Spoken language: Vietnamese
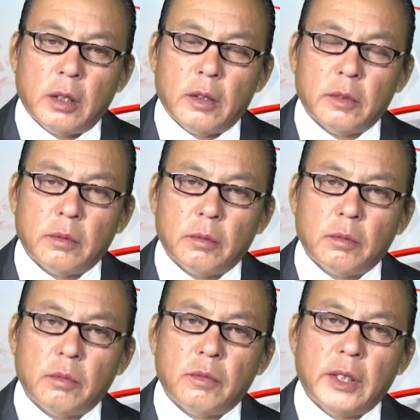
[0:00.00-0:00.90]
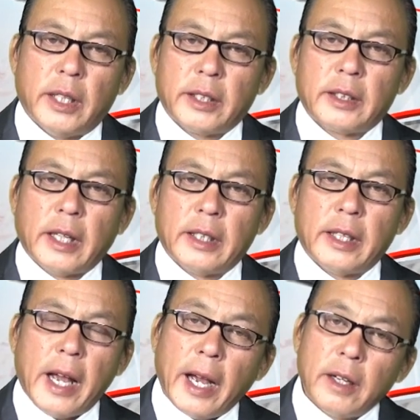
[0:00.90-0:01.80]
um, với lại
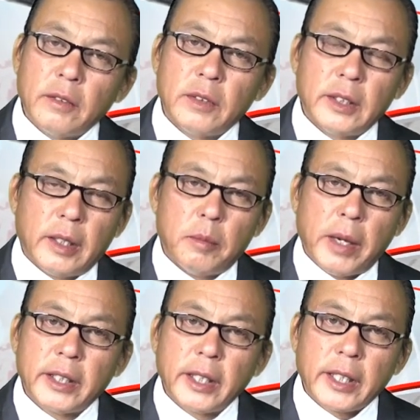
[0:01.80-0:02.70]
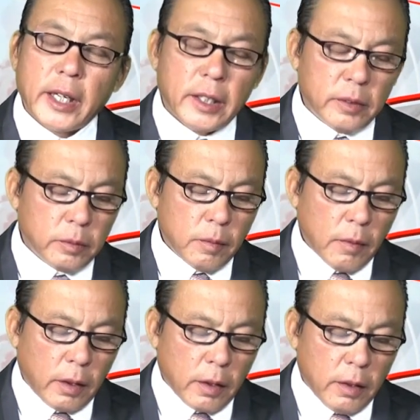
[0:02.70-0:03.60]
Canada với lại Mỹ Tây Cơ
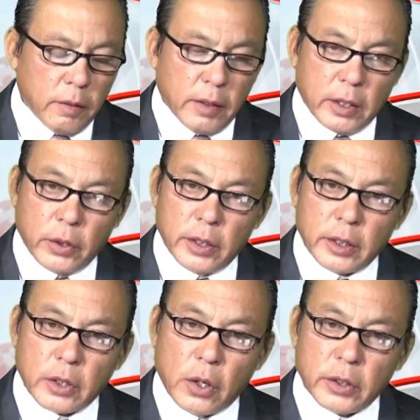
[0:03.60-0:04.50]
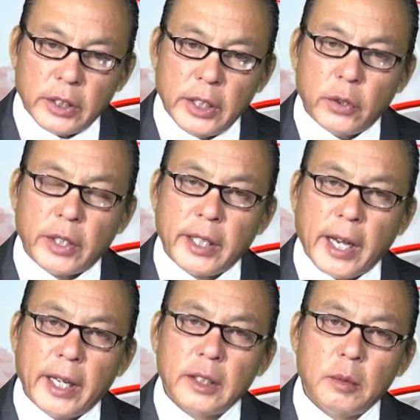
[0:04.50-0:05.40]
và rồi còn nhiều cái
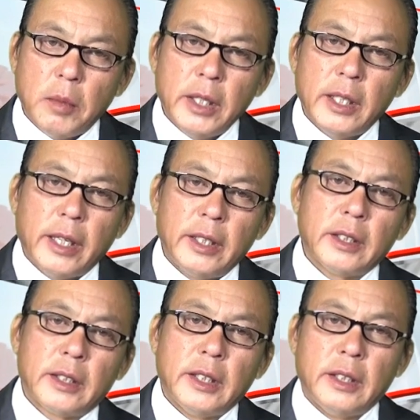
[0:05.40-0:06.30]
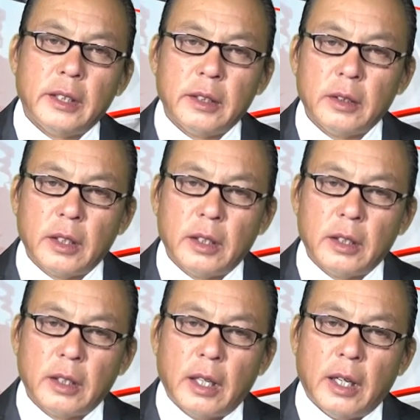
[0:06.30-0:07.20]
khác nữa mới đây đó thì
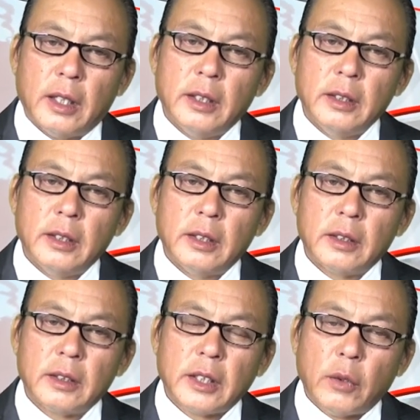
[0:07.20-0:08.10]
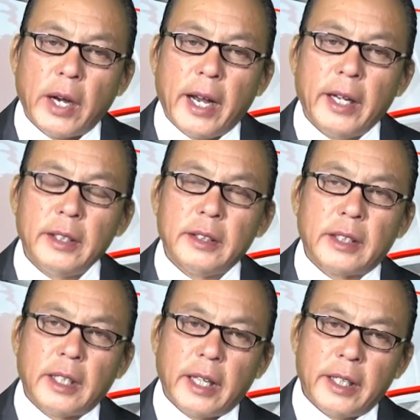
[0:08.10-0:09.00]
ở châu Á người
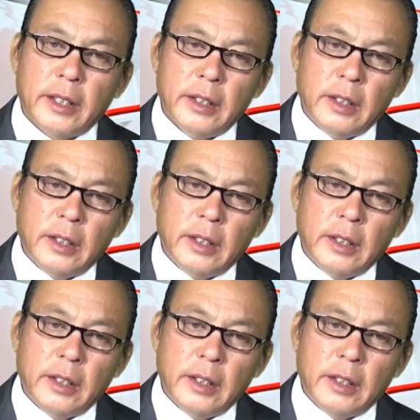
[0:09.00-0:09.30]
ta lại